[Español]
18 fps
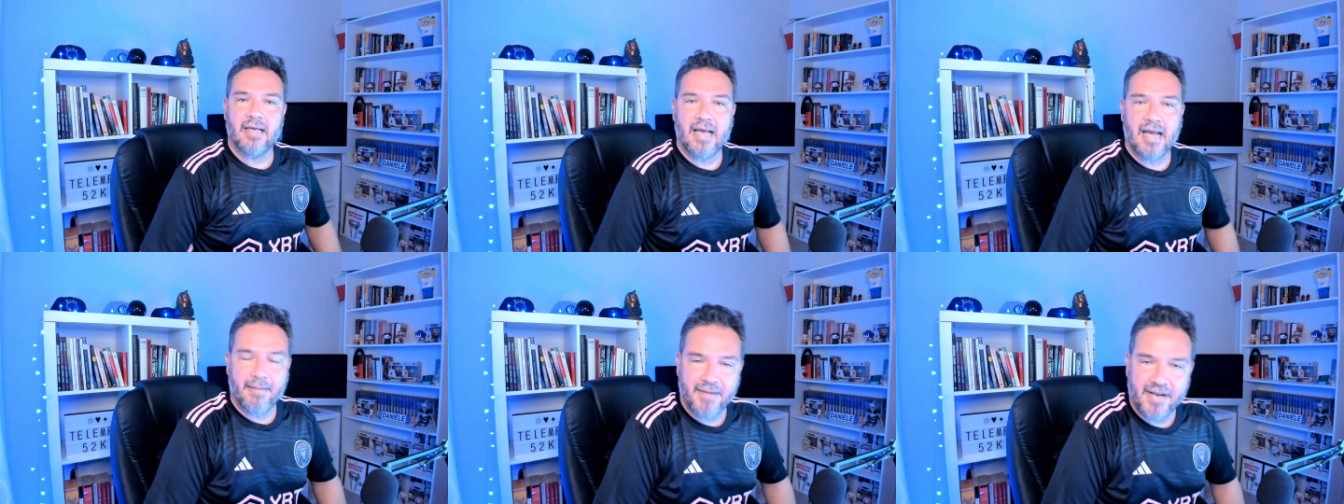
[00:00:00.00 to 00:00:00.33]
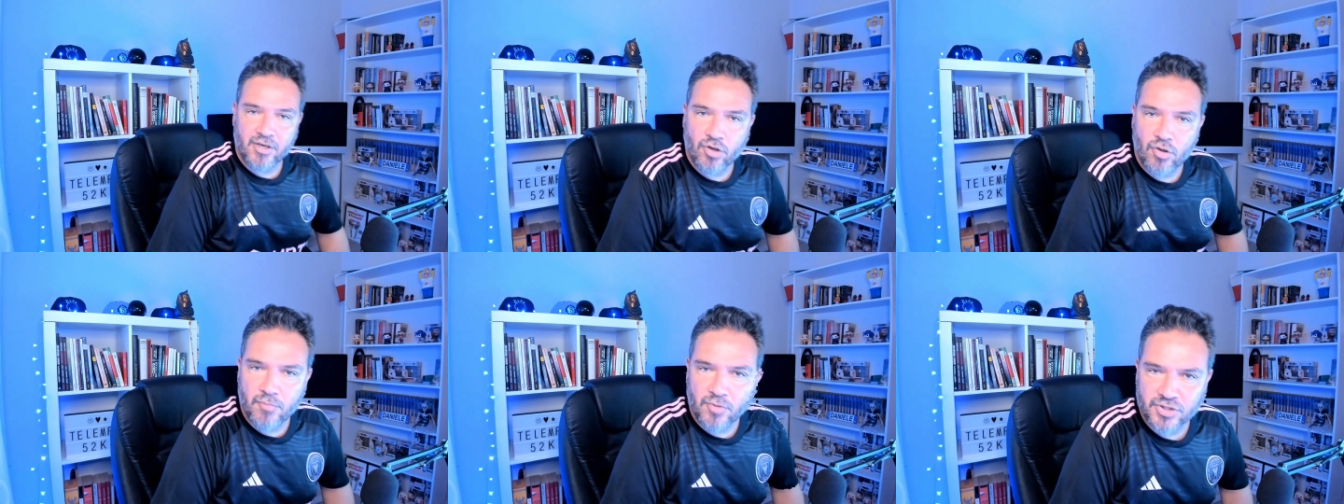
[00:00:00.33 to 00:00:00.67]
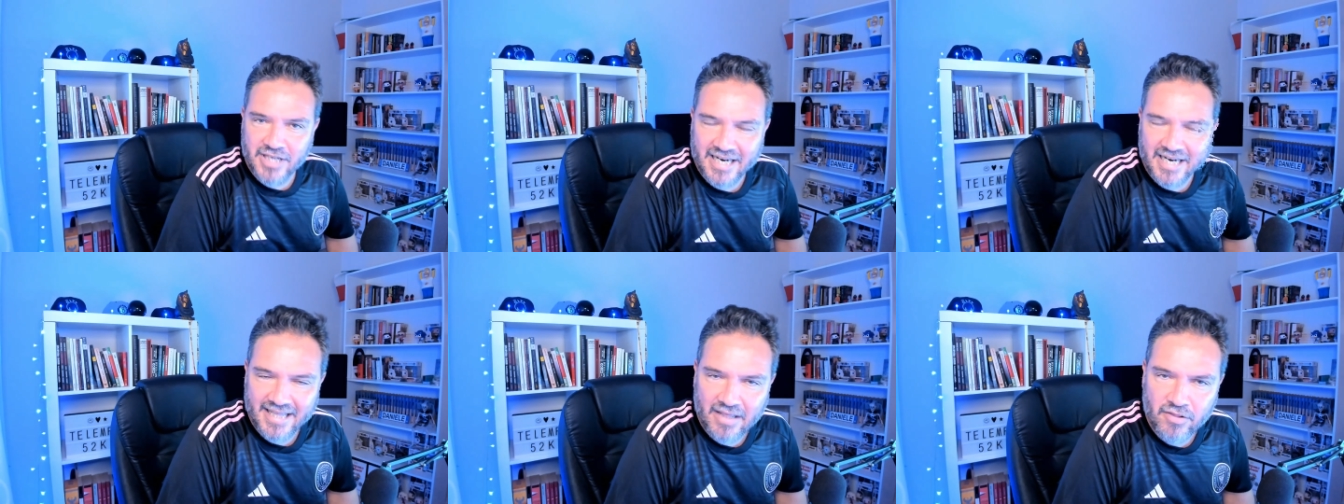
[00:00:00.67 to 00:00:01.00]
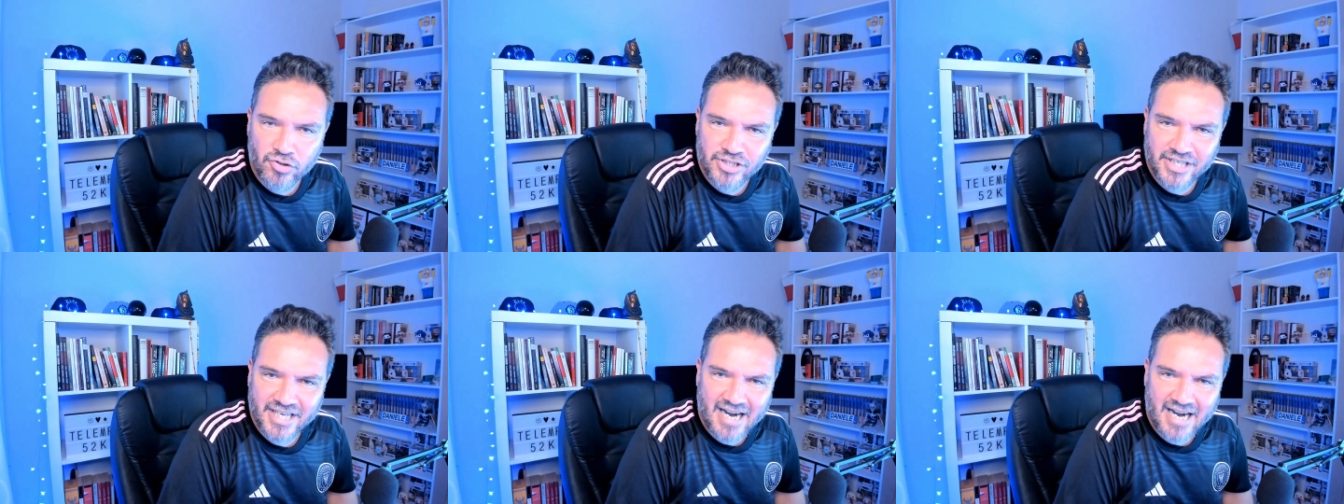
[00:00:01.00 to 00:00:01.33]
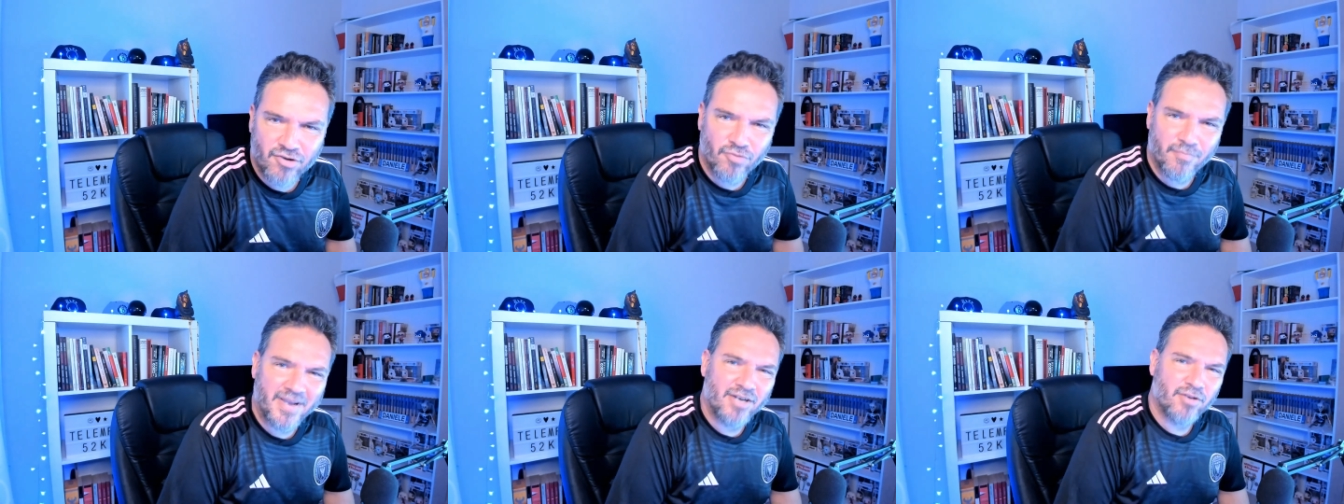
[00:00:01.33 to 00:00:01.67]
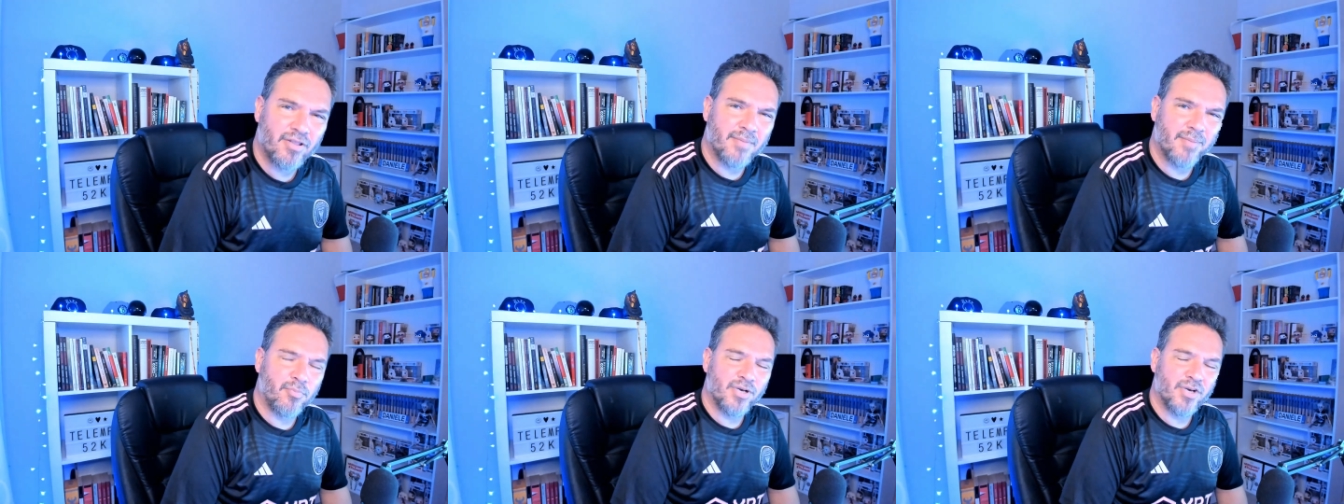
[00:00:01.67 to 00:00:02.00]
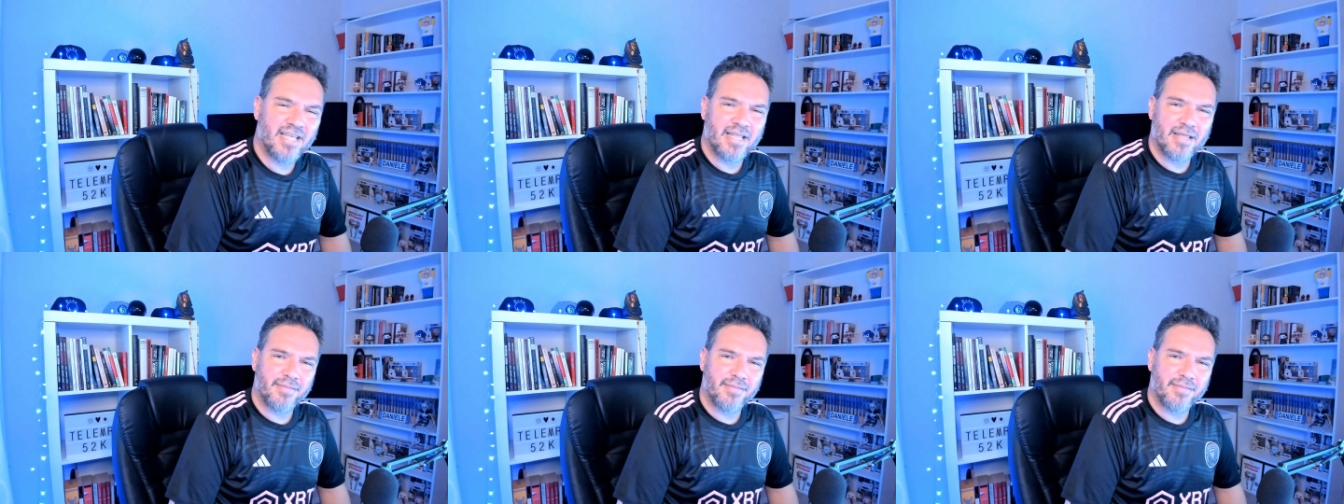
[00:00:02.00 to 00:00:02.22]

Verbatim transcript: A ver cómo se ha quedado Gerard Romero después de